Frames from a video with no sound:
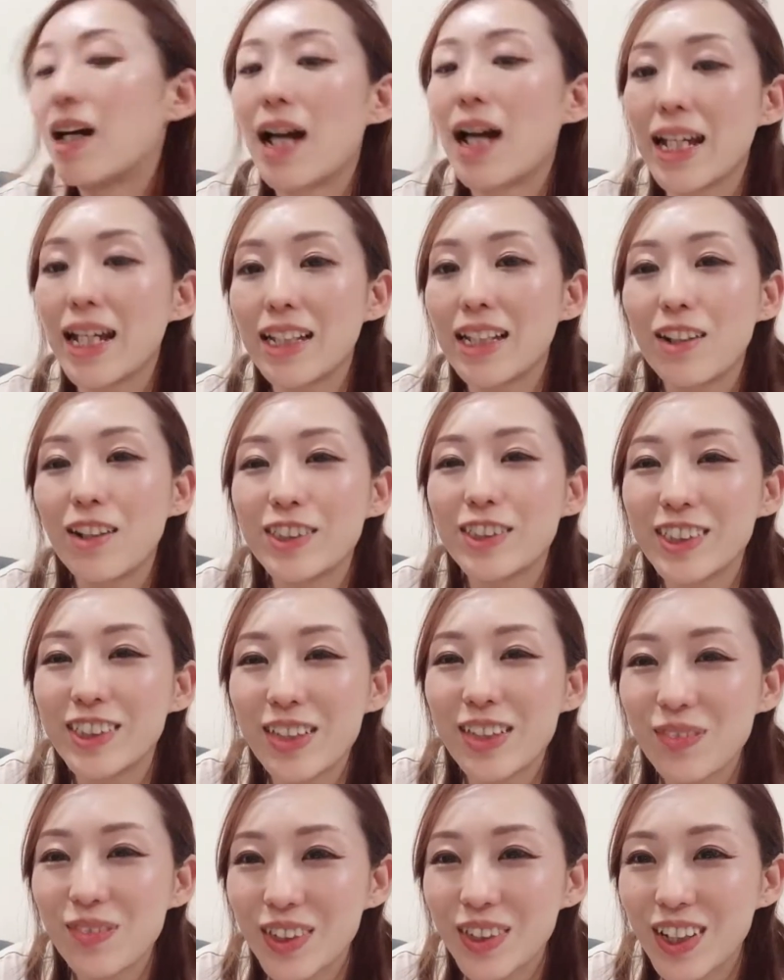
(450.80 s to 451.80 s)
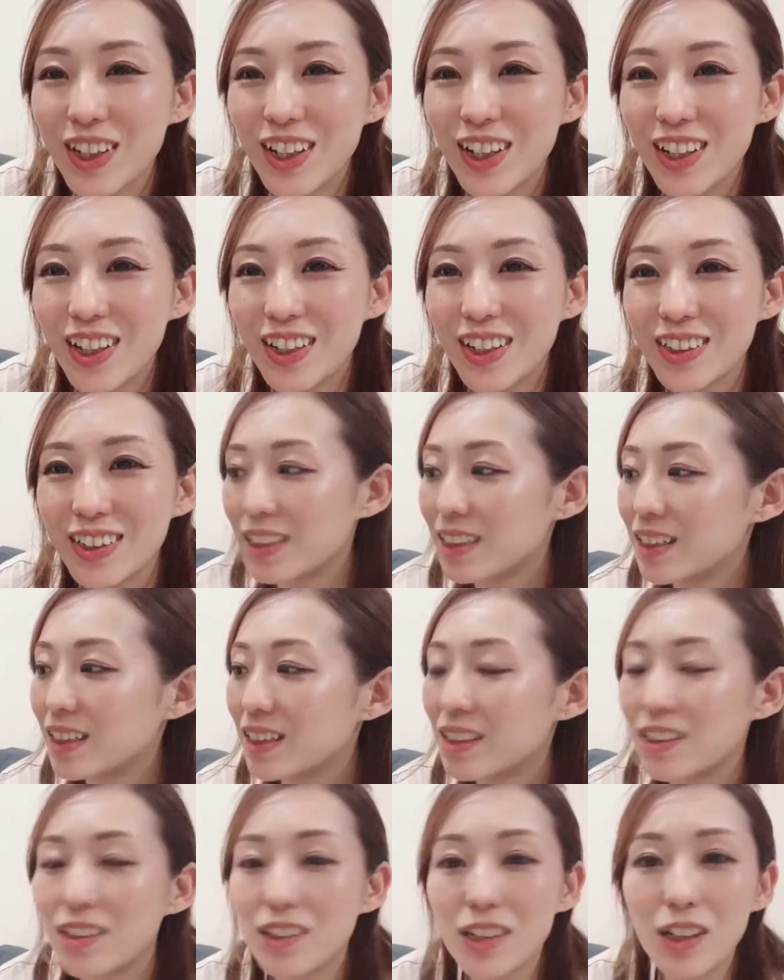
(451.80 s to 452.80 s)
はいお吸い物
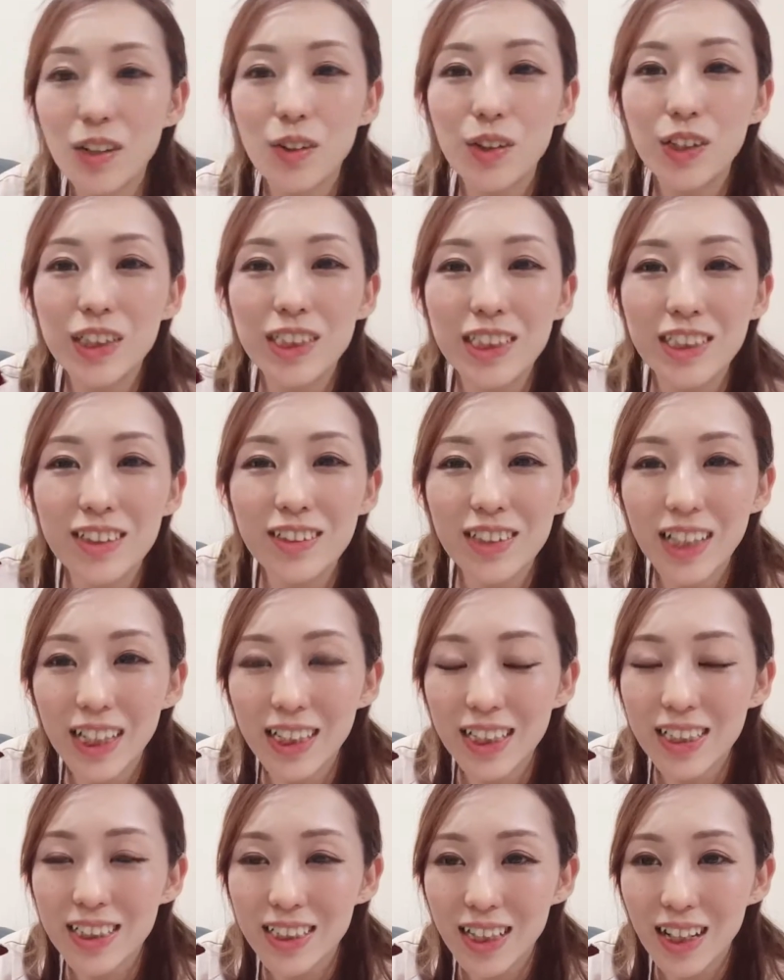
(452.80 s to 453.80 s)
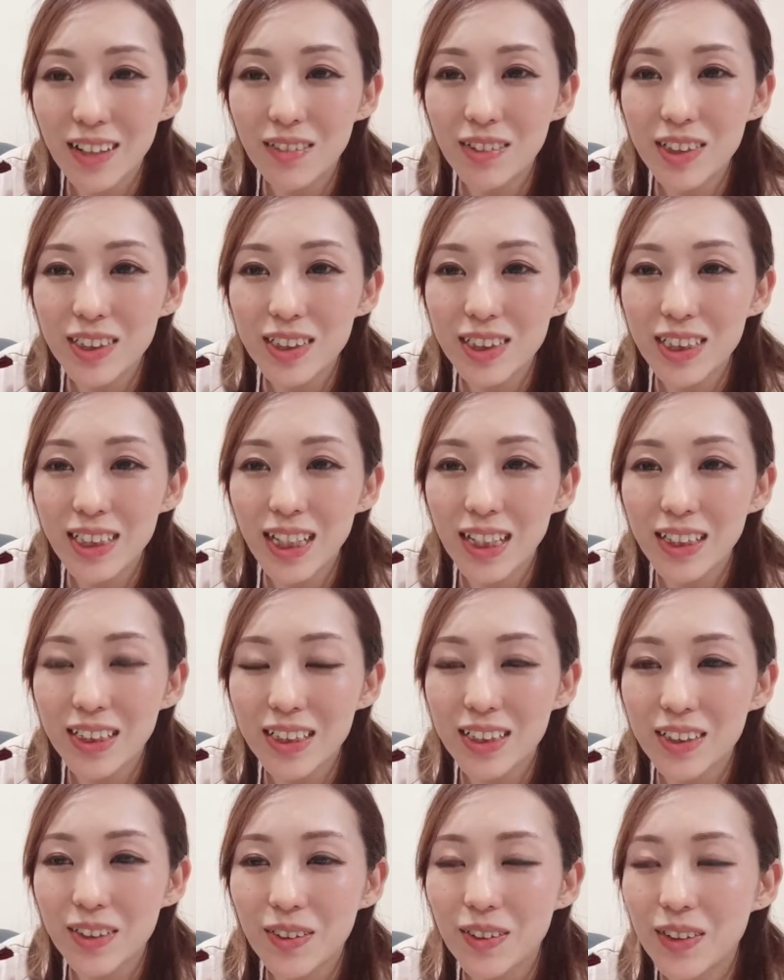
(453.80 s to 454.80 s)
これ美味しくないですかこれ好きなん
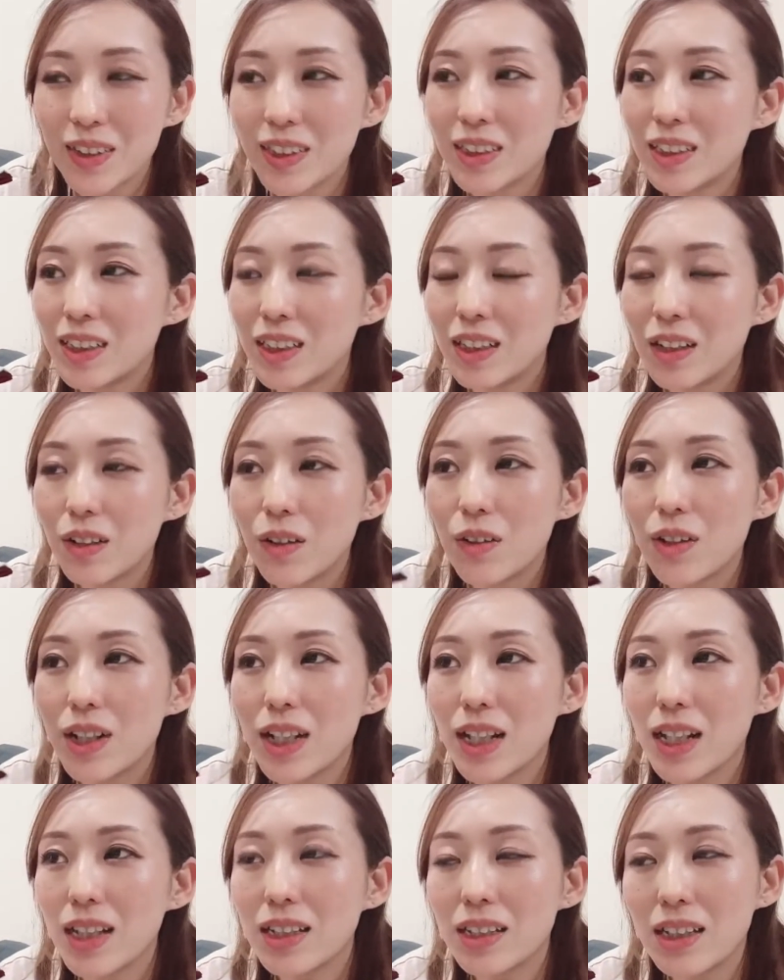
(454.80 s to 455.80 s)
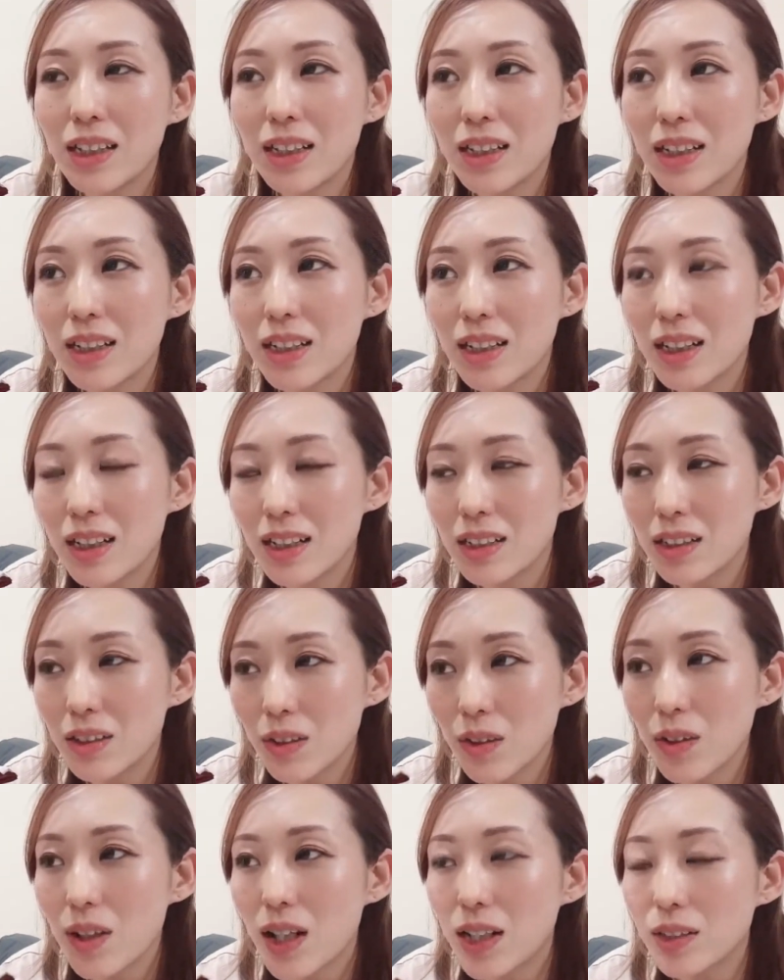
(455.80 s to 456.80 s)
ですよこれ
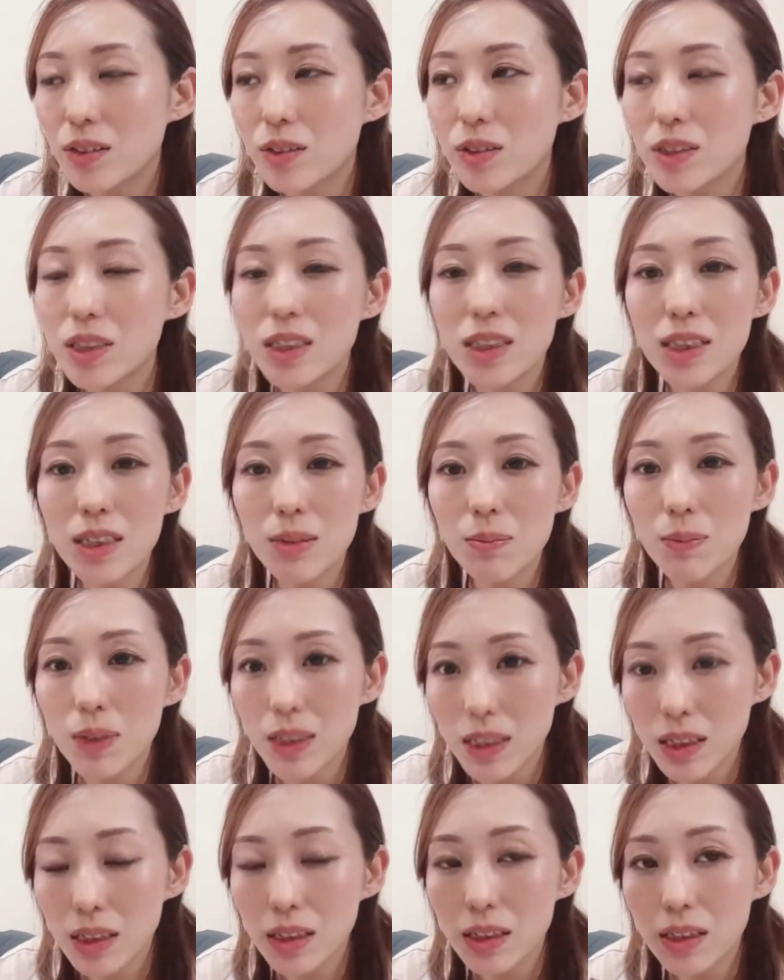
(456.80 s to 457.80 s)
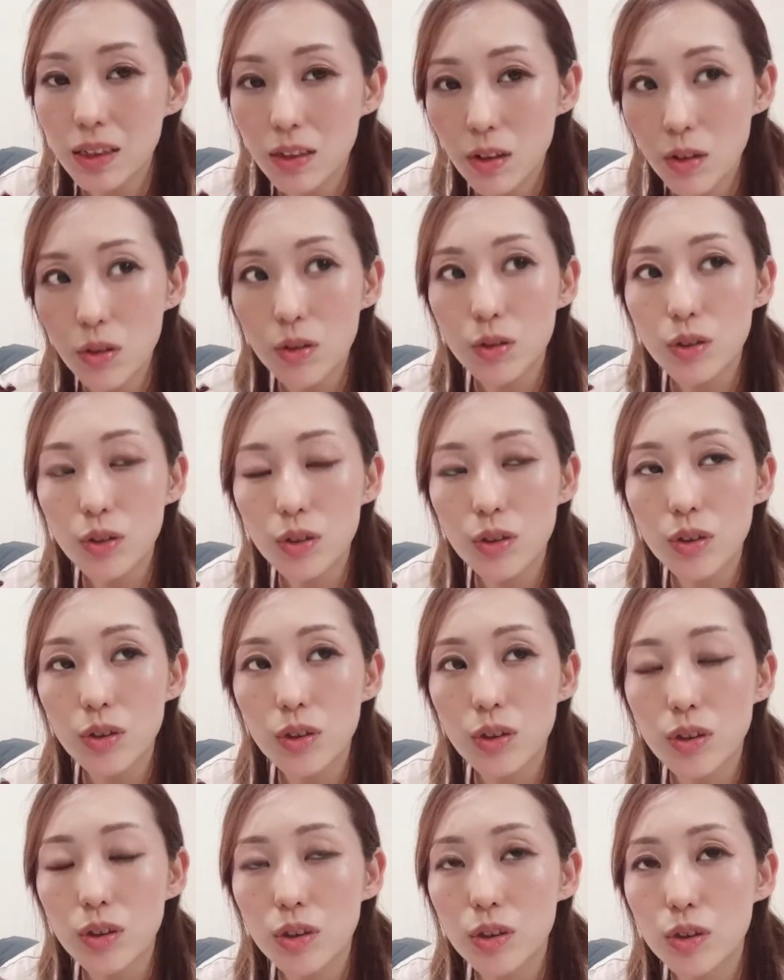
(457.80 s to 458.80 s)
とあとしじみの
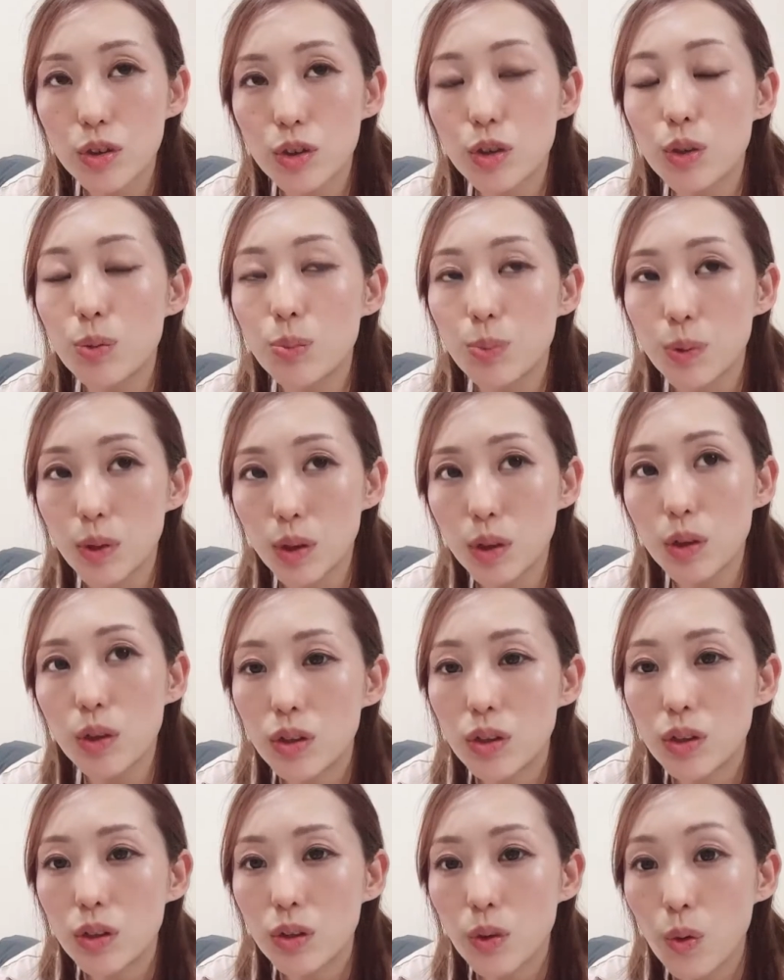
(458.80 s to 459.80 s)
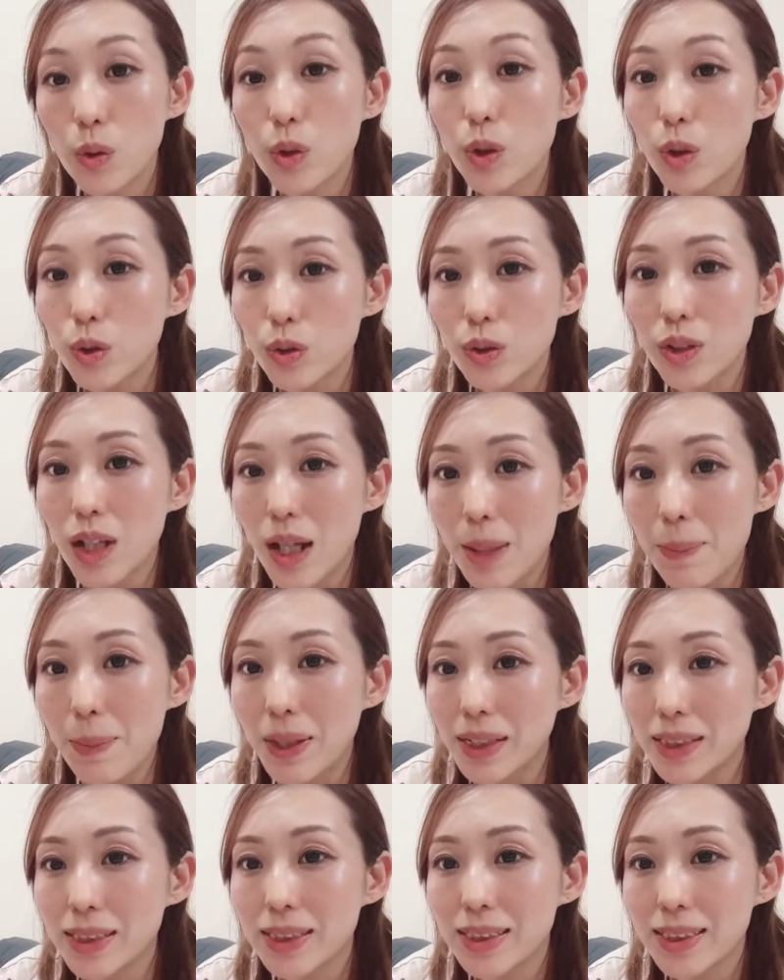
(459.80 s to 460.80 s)
スープをよく買い
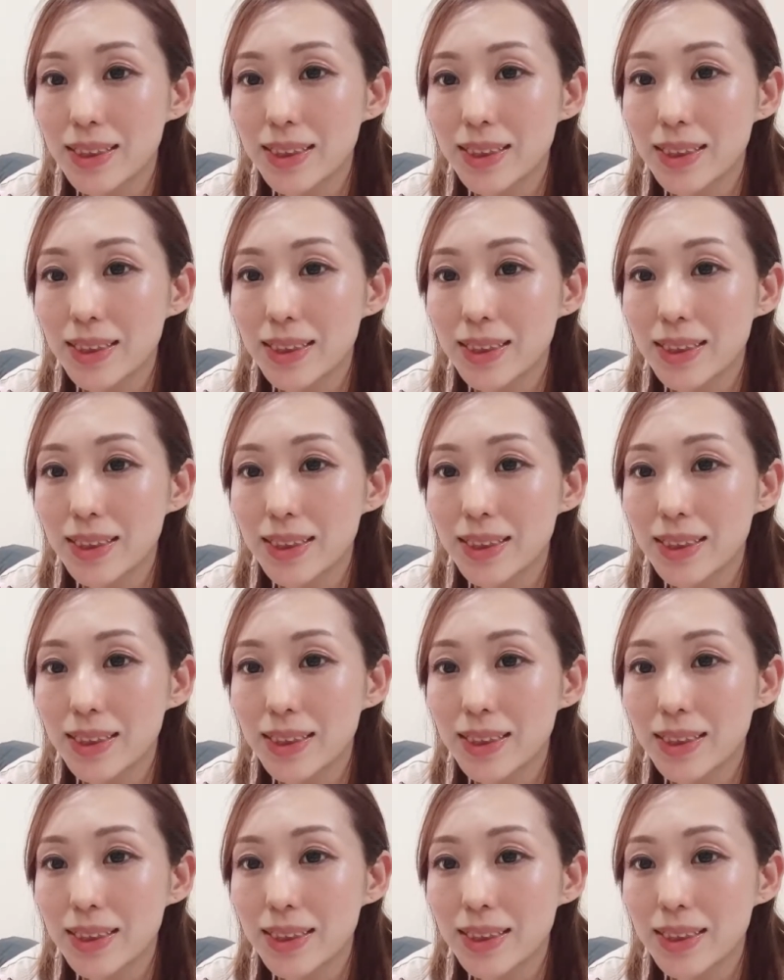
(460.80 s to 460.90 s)
ます